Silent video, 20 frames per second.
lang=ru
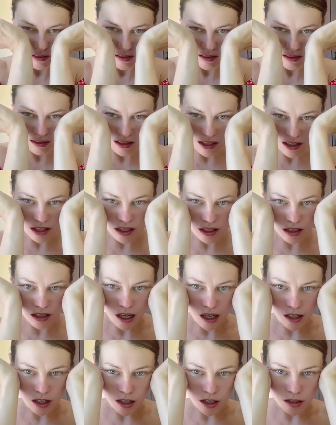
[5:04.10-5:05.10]

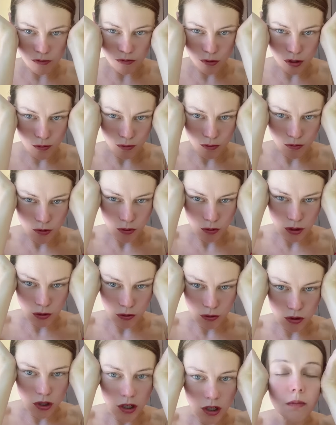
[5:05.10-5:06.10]
Горизонтально разводим руки к
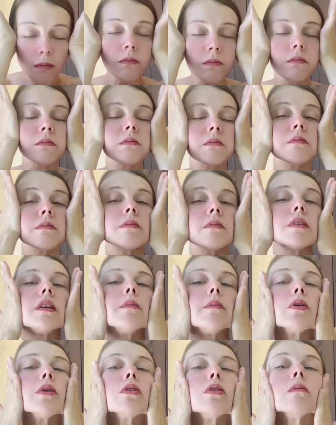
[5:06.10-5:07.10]
ушам и
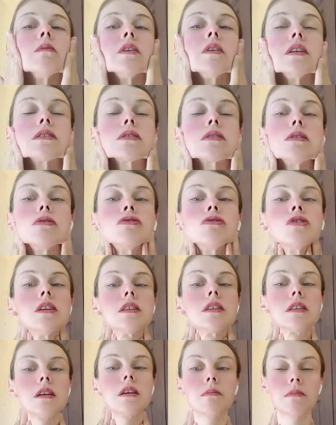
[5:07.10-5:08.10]
потом вниз
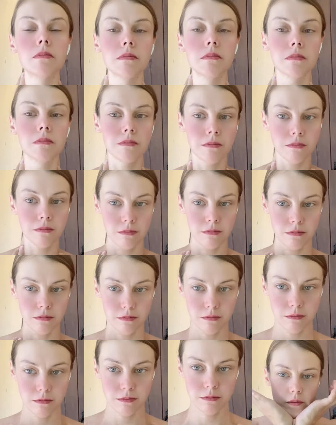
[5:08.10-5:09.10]
ключица.
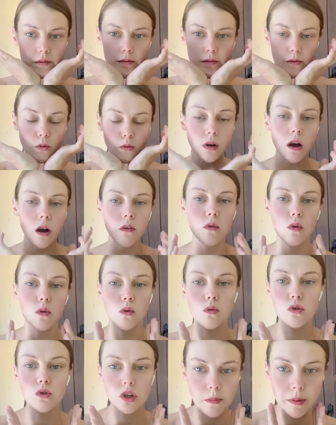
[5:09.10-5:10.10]
У кого
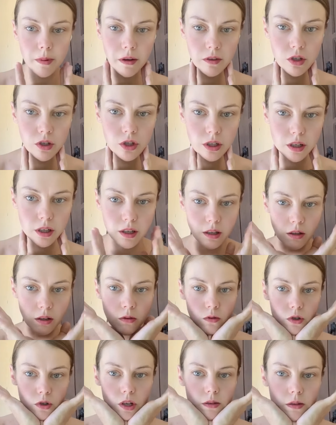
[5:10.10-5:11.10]
уже провисшая
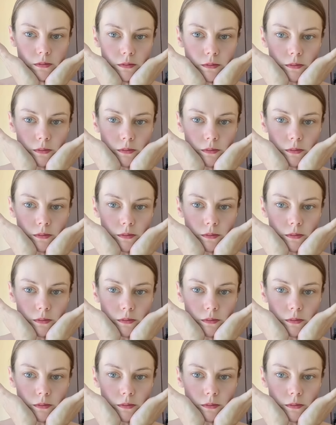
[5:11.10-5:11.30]
кожа,